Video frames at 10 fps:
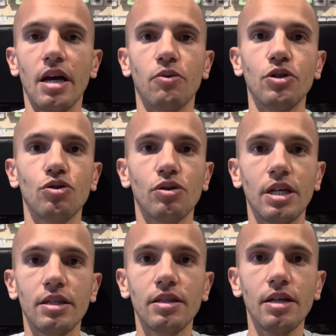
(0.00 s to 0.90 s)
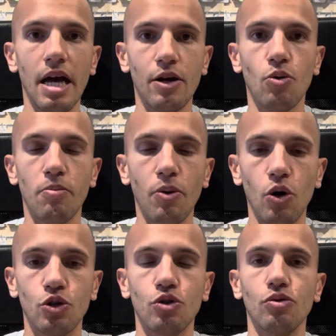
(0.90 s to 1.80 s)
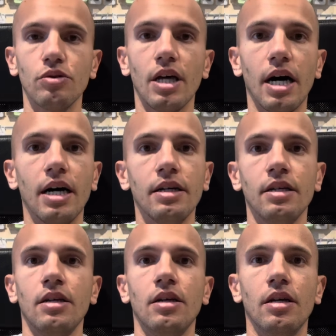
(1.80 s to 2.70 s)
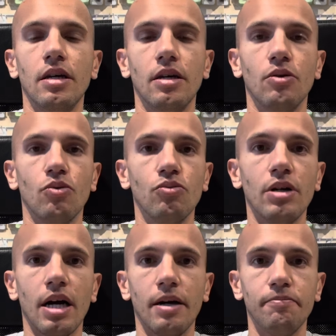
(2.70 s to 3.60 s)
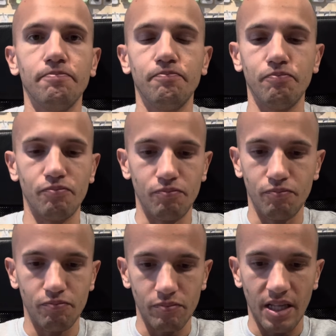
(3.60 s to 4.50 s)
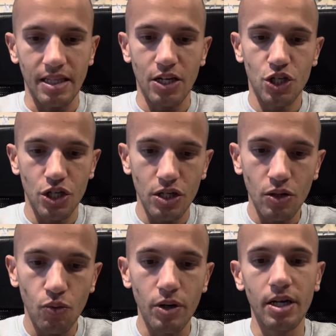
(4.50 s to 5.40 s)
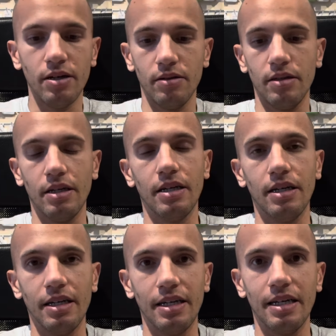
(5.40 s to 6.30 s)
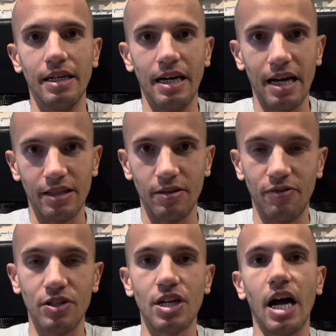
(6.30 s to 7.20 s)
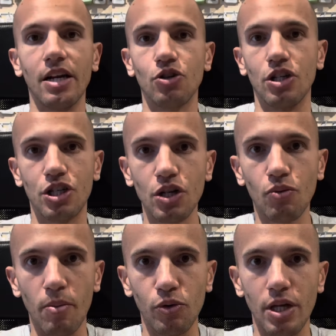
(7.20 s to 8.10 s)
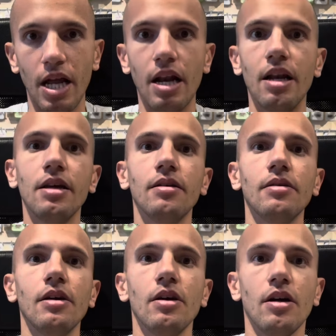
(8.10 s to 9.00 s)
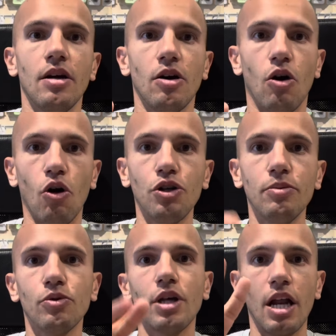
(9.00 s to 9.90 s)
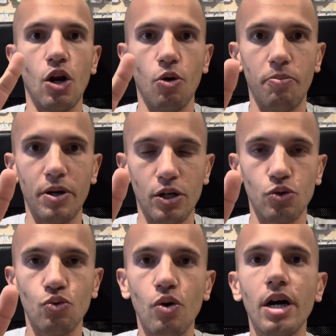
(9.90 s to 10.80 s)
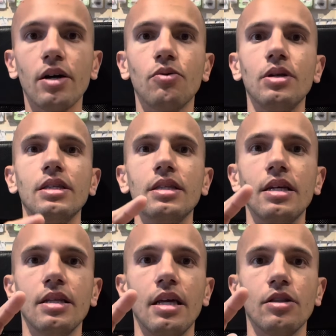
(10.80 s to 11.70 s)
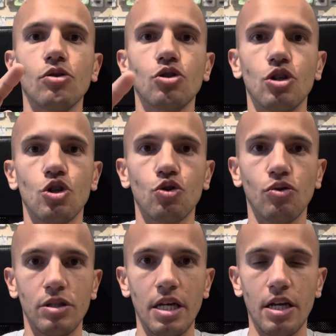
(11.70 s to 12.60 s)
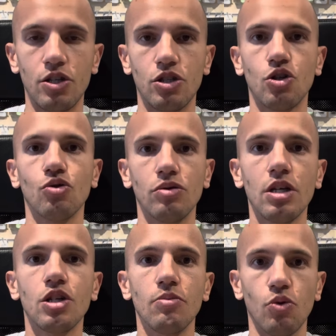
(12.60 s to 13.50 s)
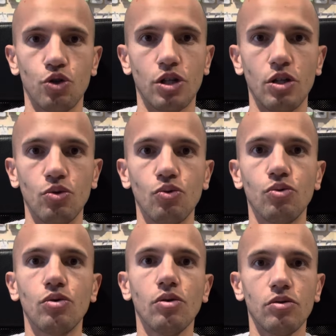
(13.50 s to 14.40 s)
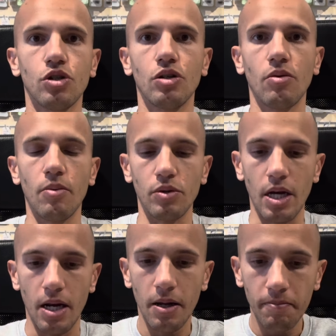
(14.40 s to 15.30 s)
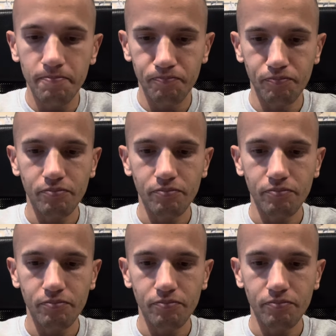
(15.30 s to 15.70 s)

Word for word: Questo kit è composto da, eh, una, mm, da 5 eh, artificiali, cioè 5 modelli, ogni modello per due, quindi dentro ce ne sono 10, ci sono 10 mosche in tutto, 5 modelli